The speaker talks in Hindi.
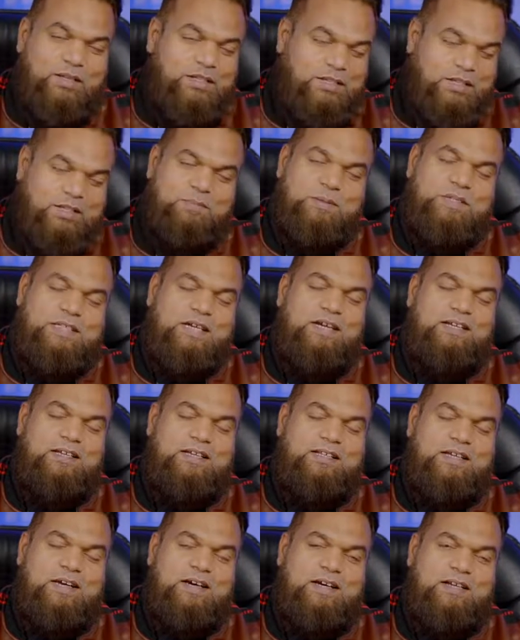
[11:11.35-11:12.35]
दिस इज़ मी जाहिद
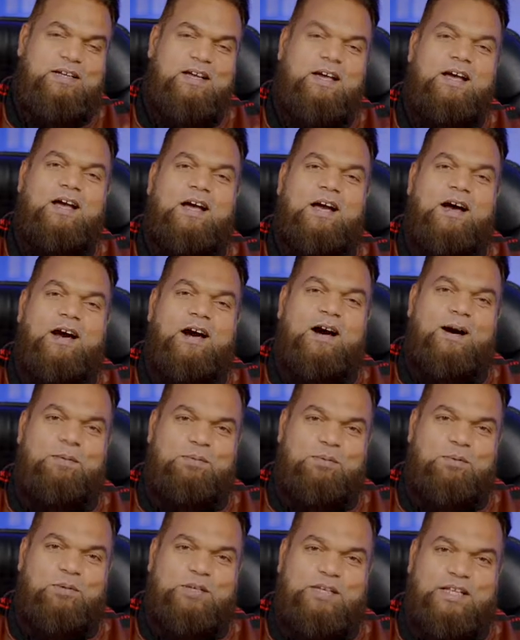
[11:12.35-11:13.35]
निसार
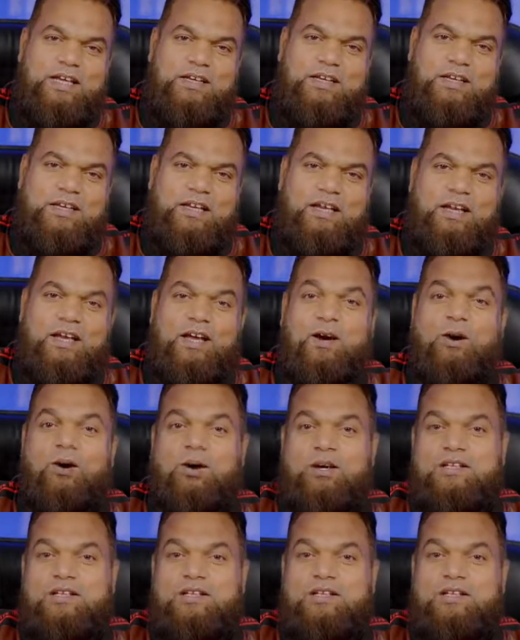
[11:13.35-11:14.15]
आप लोग देख रहे हैं